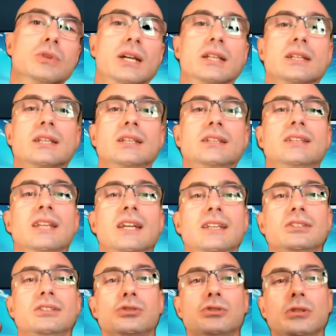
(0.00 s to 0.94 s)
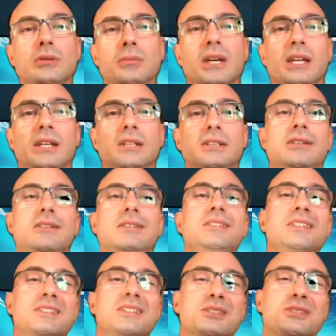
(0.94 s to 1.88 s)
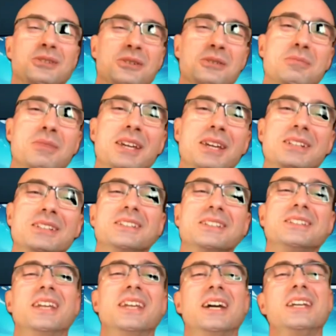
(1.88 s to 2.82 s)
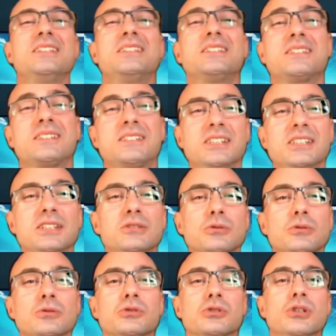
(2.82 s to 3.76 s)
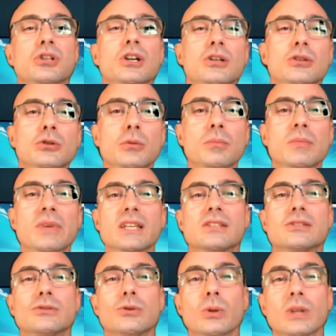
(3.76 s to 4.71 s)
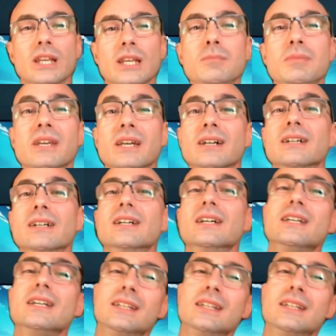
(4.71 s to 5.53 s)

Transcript: Ela que tem somente, somente 10 títulos no Miss Olímpia.